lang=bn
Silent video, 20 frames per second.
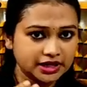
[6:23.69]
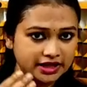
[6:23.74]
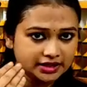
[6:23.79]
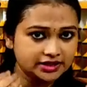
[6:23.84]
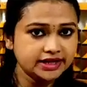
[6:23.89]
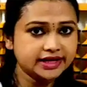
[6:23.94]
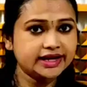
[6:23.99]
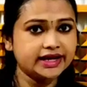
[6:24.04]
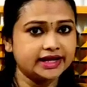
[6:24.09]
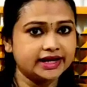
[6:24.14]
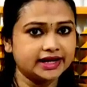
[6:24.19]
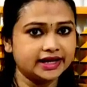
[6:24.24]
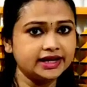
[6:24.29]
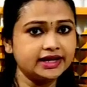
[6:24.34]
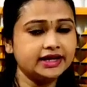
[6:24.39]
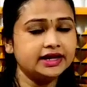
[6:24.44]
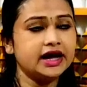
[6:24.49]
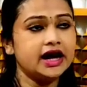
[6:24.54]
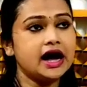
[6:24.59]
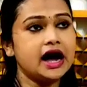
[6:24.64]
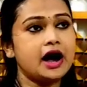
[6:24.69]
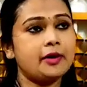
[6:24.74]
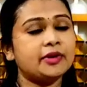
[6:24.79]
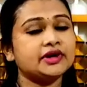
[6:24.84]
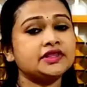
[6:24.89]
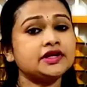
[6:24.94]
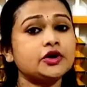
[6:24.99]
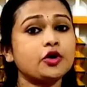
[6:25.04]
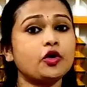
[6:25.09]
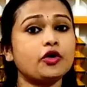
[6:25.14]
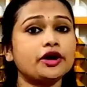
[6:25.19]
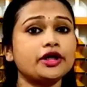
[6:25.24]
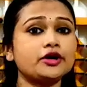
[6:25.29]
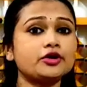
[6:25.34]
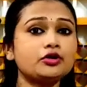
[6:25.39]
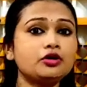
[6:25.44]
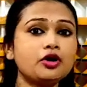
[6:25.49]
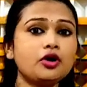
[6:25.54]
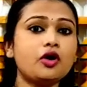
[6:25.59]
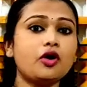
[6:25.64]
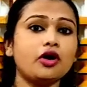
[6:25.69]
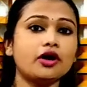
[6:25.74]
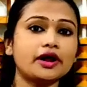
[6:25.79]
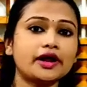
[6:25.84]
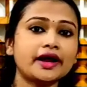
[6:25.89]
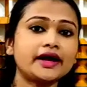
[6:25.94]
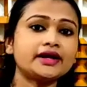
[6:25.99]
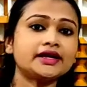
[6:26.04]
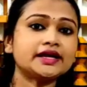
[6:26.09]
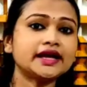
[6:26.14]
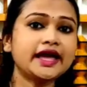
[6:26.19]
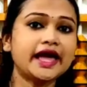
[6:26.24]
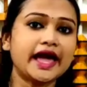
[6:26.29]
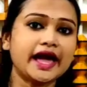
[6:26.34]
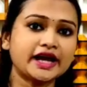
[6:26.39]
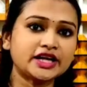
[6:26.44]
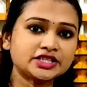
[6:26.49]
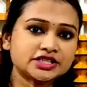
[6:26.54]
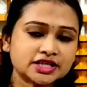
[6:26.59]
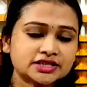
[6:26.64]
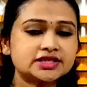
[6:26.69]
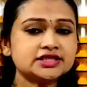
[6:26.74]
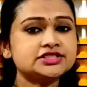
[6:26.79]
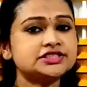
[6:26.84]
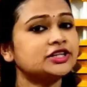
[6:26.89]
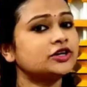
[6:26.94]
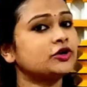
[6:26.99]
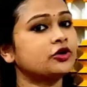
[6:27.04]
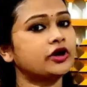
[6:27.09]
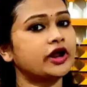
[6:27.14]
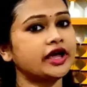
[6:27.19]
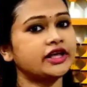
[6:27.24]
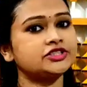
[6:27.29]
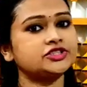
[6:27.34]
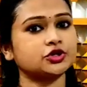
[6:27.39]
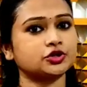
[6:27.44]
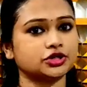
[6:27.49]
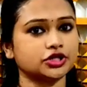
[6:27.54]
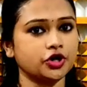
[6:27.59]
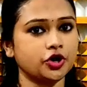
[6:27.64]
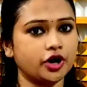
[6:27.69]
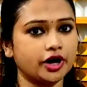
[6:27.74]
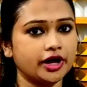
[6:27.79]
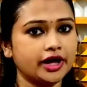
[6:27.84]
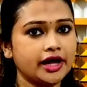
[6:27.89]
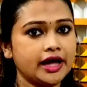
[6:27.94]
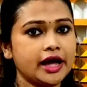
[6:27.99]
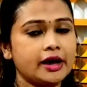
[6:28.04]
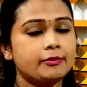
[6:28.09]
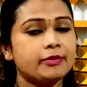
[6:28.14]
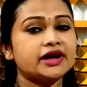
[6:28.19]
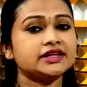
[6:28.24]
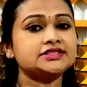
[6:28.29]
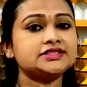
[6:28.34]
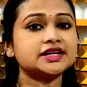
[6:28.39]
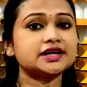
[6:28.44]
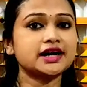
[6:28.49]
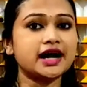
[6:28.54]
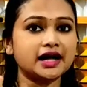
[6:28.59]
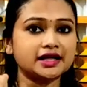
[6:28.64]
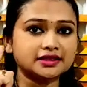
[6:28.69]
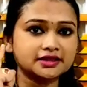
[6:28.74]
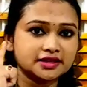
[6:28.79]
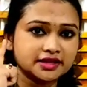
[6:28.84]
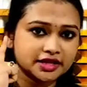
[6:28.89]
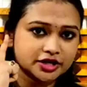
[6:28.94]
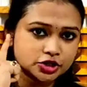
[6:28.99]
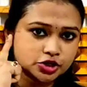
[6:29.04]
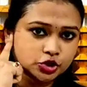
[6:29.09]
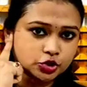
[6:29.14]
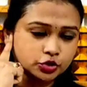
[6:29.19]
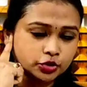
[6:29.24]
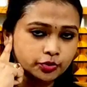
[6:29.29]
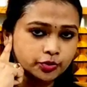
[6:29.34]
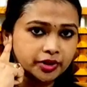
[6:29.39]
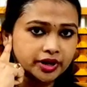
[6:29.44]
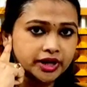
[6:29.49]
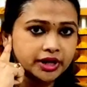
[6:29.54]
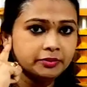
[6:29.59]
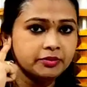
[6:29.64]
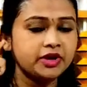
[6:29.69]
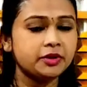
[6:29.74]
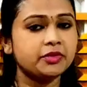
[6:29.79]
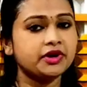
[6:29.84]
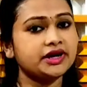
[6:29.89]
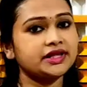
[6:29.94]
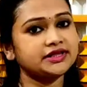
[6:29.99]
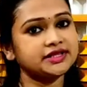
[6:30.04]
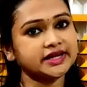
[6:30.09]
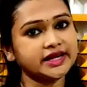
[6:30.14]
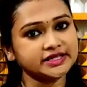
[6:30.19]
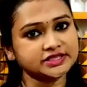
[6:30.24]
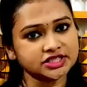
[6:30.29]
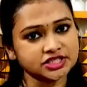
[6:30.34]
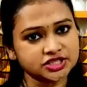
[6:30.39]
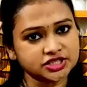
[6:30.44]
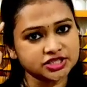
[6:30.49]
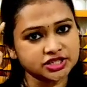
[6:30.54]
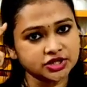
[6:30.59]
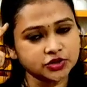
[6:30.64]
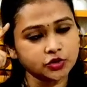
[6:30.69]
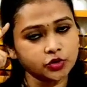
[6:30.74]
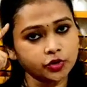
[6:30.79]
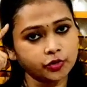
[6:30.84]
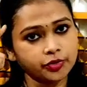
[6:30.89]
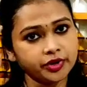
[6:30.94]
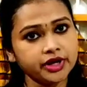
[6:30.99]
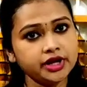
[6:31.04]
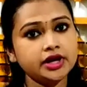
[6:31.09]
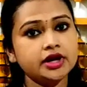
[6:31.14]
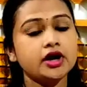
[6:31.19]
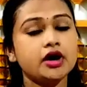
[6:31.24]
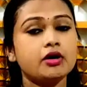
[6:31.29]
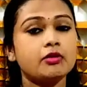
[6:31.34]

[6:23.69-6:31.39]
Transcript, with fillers: নিতে গেলে আমাদের অনেকগুলো অর্গ্যানকে একসাথে সিনক্রোনাইজ হতে হয় বাচ্চা কান দিয়ে শুনবে মেমোরিতে রেজিস্টার করবে